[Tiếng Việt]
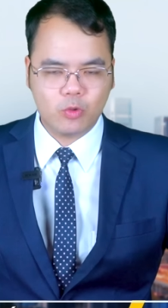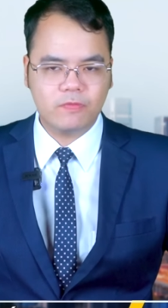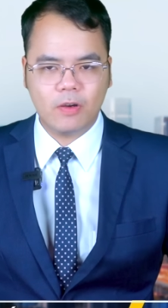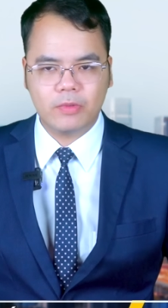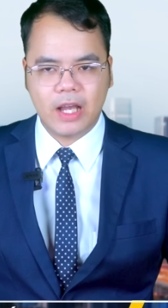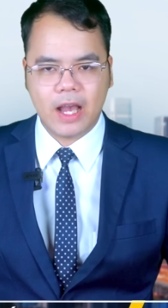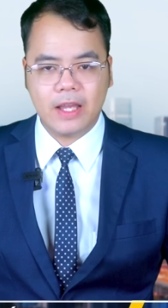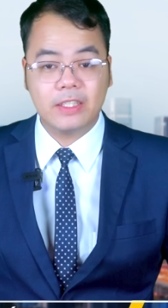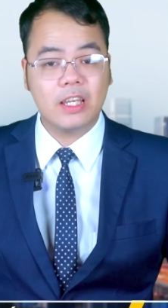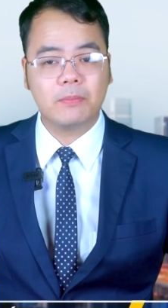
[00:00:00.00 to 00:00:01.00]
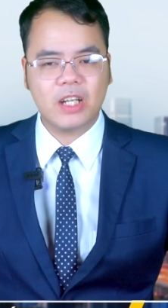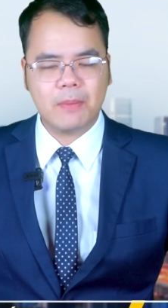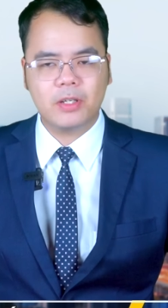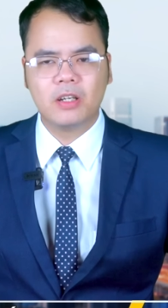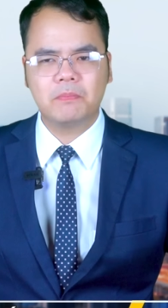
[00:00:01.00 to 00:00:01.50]
quốc phòng Nga nhằm
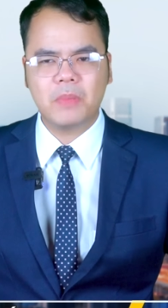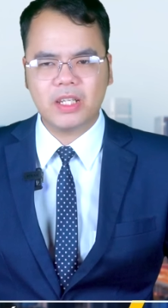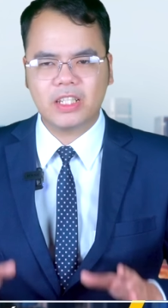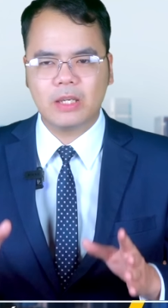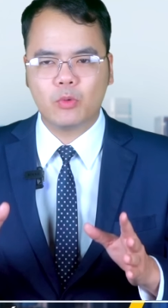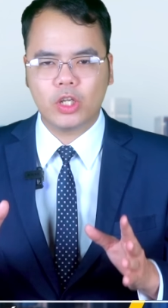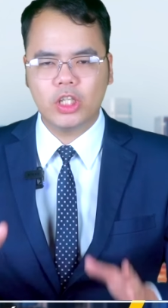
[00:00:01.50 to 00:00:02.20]
đáp ứng bất kỳ một